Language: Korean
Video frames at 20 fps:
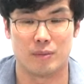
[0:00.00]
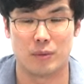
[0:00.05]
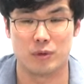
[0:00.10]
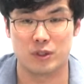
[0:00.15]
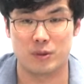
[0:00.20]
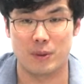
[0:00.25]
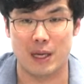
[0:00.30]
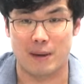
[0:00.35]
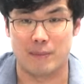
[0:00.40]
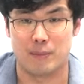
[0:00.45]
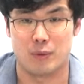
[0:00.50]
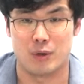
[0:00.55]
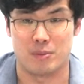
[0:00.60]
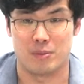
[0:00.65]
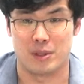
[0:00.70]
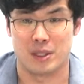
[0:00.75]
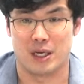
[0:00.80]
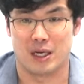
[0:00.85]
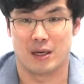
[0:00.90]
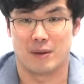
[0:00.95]
모습이 안
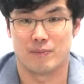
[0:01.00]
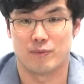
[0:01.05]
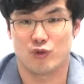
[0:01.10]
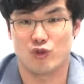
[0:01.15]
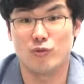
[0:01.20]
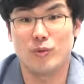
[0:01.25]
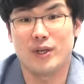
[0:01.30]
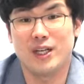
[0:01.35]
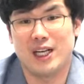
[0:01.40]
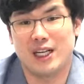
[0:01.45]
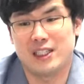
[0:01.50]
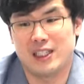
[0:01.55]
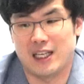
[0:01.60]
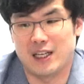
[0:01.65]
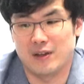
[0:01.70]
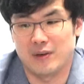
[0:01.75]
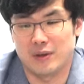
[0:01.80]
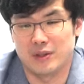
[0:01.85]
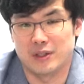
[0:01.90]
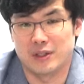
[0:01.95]
보입니다. 투명 인간이
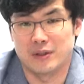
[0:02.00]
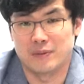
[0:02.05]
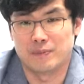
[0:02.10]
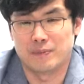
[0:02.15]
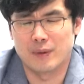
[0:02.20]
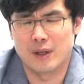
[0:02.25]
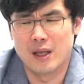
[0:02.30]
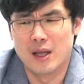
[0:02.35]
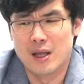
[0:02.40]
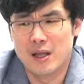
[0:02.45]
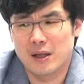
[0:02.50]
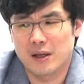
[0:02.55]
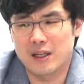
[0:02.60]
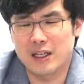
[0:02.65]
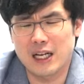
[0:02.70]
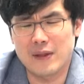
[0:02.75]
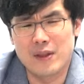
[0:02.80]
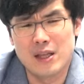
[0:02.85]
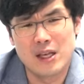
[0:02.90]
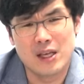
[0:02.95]
되는 거죠.
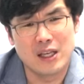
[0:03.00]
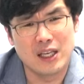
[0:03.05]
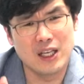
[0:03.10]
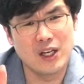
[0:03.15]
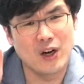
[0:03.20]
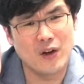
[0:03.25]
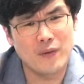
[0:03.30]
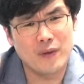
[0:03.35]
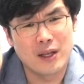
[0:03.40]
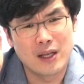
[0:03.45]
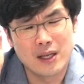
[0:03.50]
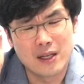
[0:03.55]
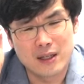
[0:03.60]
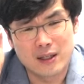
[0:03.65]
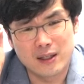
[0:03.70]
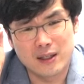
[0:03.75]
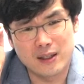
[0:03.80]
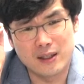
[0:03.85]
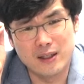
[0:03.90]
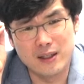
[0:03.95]
그러니까 이런
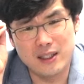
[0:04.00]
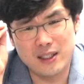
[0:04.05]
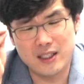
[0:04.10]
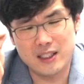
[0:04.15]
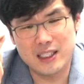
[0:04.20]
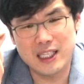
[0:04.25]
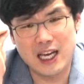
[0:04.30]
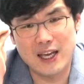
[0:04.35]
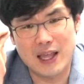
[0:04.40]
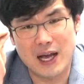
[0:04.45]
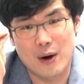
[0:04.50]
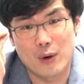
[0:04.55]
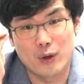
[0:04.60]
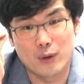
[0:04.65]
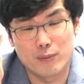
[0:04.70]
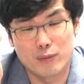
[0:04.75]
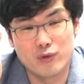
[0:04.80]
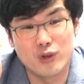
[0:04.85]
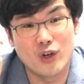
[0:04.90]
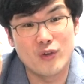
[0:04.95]
그리스 신화에
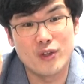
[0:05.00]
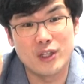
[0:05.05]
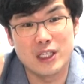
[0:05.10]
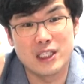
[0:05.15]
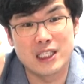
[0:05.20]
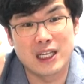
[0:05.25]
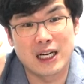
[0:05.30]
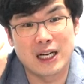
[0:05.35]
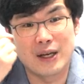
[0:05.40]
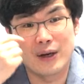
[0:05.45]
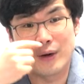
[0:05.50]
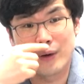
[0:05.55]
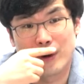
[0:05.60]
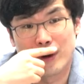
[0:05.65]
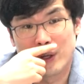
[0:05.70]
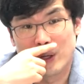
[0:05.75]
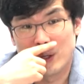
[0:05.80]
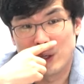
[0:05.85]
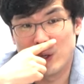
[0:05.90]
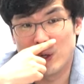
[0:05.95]
나오는 물건들
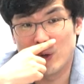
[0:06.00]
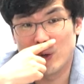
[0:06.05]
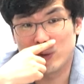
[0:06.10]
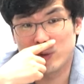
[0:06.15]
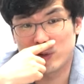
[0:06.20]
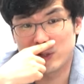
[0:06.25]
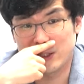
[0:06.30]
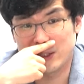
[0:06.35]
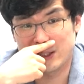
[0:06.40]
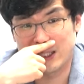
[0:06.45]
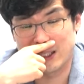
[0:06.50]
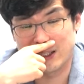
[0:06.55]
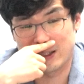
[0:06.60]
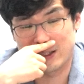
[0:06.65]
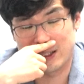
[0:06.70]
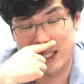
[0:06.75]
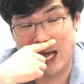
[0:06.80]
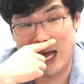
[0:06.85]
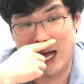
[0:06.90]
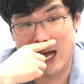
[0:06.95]
있잖아요. 이런 것도
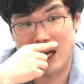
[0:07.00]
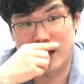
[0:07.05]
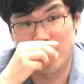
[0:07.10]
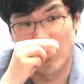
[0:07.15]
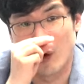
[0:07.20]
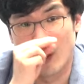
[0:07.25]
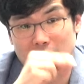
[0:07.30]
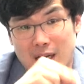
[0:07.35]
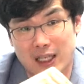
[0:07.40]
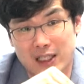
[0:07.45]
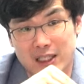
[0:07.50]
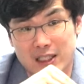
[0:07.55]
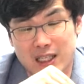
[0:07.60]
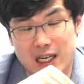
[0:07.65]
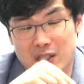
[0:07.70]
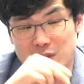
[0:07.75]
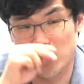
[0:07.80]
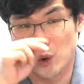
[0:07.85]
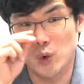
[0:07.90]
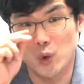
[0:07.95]
다
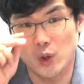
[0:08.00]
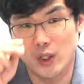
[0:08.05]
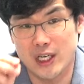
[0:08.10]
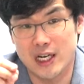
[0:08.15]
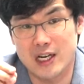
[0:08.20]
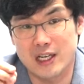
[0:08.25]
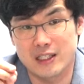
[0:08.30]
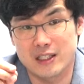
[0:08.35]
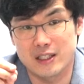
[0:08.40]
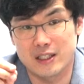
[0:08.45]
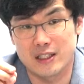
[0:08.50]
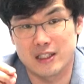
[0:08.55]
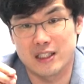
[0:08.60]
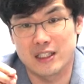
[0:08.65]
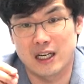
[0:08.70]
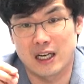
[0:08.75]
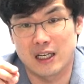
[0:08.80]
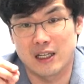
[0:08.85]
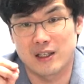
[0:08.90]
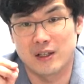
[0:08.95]
영화라든가
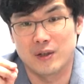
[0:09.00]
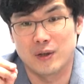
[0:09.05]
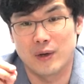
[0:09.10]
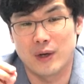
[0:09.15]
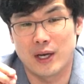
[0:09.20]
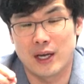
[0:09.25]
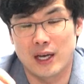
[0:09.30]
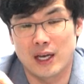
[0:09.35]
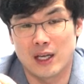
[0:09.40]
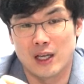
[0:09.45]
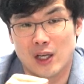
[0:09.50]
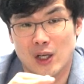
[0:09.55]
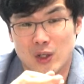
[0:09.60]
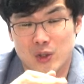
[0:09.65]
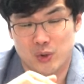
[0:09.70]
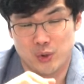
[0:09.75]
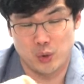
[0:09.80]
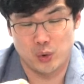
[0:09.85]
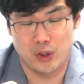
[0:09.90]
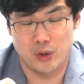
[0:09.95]
소설이라든가 그런 거에
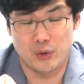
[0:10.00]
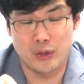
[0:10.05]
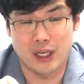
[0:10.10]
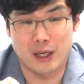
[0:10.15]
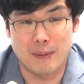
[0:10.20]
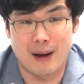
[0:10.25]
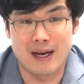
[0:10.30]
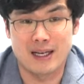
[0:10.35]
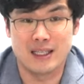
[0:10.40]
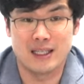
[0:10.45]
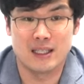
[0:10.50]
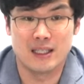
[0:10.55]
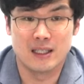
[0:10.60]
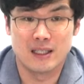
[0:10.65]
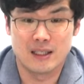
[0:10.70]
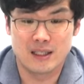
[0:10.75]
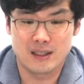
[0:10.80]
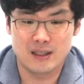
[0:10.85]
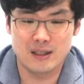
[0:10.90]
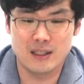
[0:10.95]
소재로 되게 많이
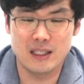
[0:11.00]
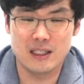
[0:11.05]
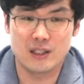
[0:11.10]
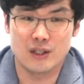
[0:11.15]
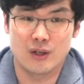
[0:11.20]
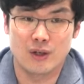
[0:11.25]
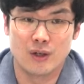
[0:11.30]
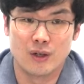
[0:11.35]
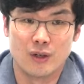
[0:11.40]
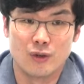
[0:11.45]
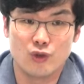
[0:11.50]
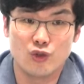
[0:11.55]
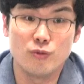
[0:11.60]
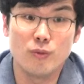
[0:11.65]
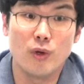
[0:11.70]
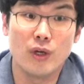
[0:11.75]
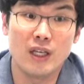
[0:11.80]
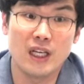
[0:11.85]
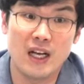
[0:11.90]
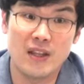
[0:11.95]
쓰이죠.
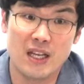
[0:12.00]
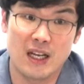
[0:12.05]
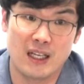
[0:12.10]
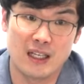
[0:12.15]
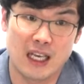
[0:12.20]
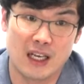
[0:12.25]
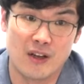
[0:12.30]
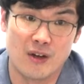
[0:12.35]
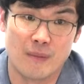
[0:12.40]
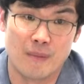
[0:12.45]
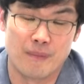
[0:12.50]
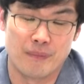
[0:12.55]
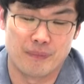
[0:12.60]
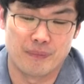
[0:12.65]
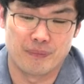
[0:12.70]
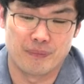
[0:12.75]
투명 인간이라는 개념.